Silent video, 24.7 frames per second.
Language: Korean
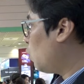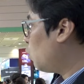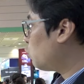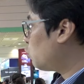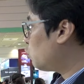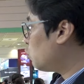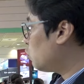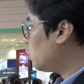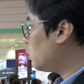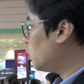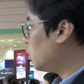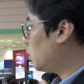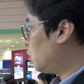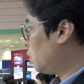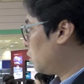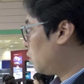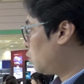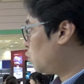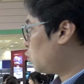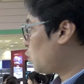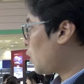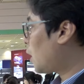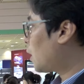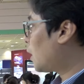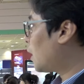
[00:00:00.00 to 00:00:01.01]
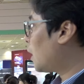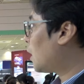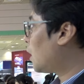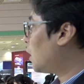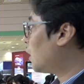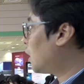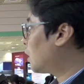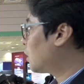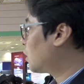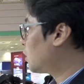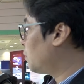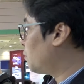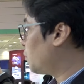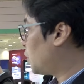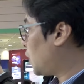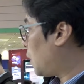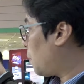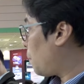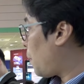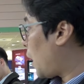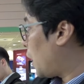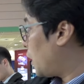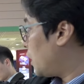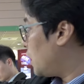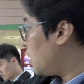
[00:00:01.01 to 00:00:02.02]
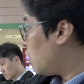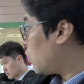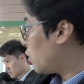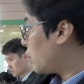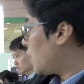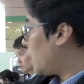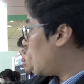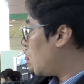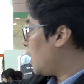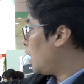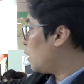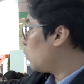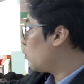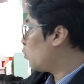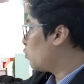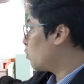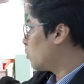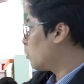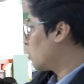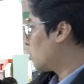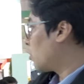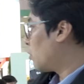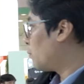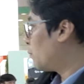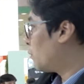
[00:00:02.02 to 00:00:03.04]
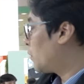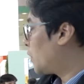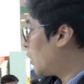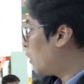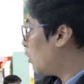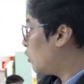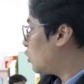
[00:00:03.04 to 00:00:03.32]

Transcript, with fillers: 호주는 쫙 깔아놨습니다. 봐 이렇게 해놓는 겁니다.